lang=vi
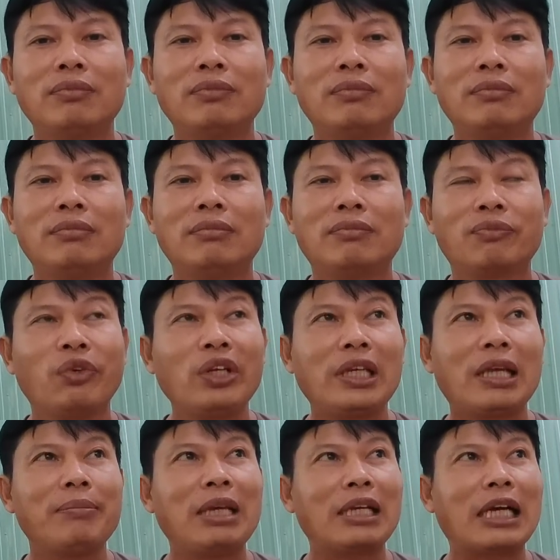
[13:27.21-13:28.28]
vị biết rằng
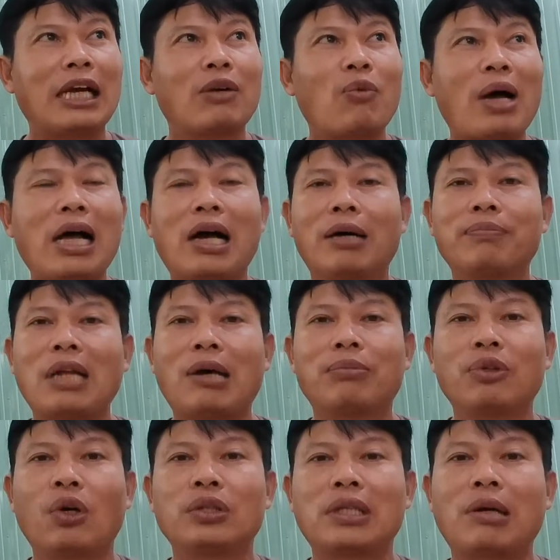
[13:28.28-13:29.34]
qua hợp đồng rồi xong nó bắt
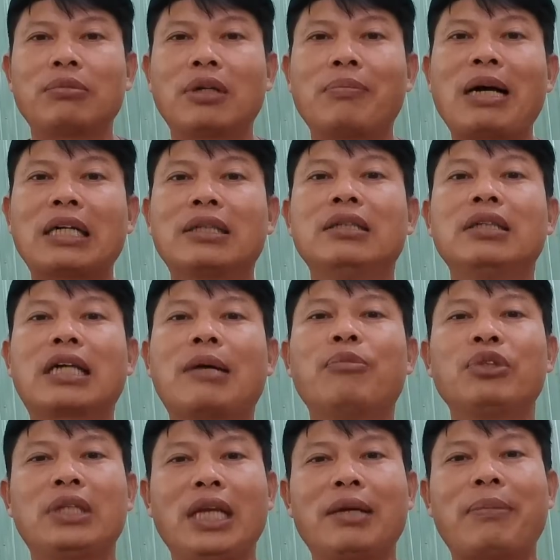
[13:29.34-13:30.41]
người Campuchia bằng thấy
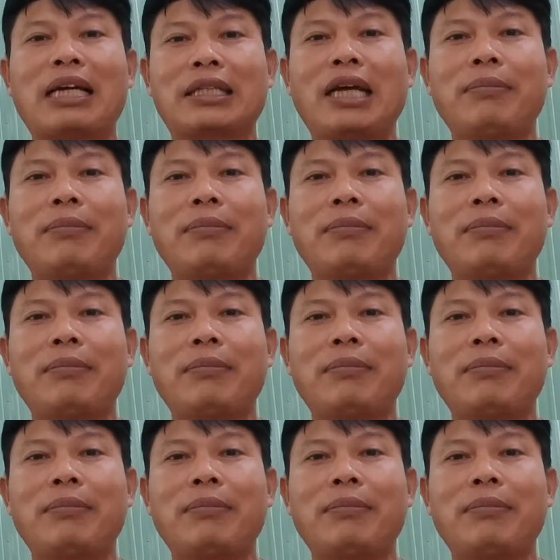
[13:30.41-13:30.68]
mẹ luôn nè.